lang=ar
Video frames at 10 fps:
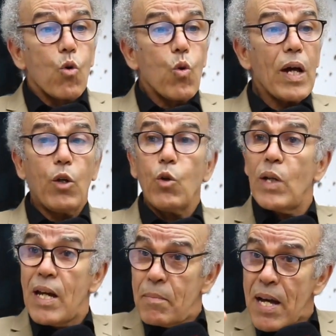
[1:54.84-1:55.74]

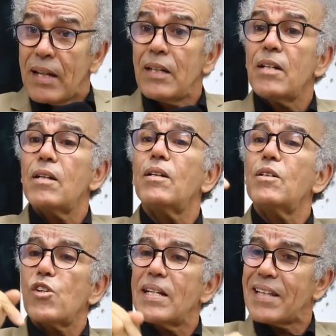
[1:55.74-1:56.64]
والعلماء
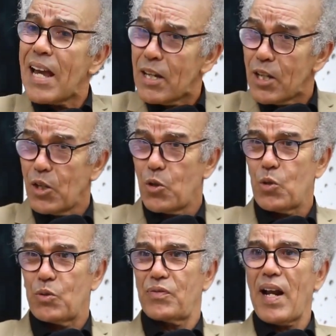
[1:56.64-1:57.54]

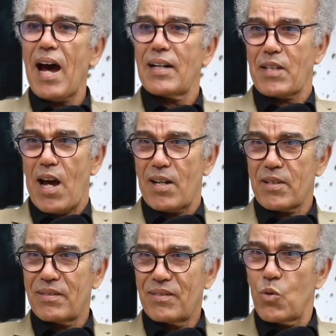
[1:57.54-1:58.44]
الجزائريون في
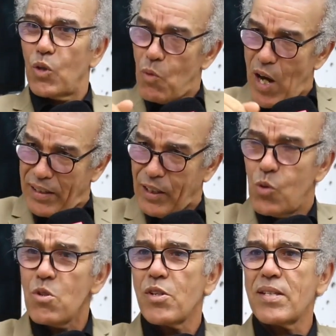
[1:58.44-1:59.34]
الاثار
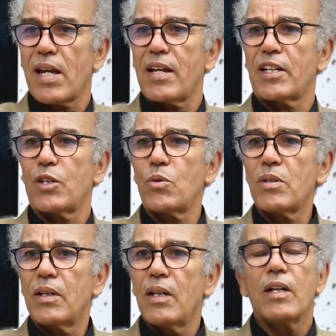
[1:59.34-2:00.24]
والمؤرخون
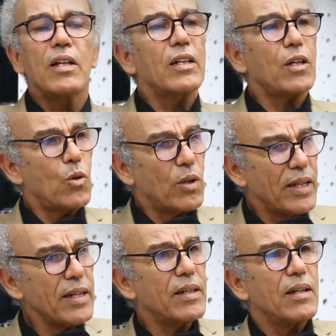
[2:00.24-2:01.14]
الجزائريون كيقول
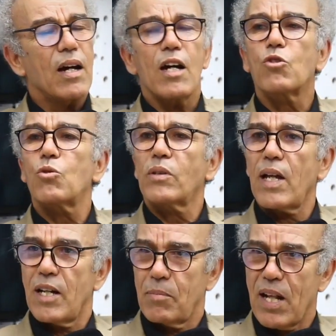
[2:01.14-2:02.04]
لك
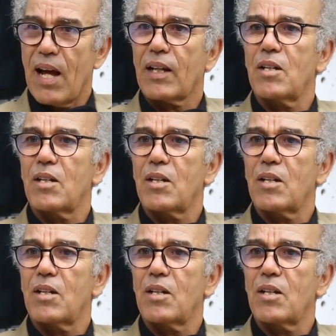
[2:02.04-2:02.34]
السلطان عبد الحق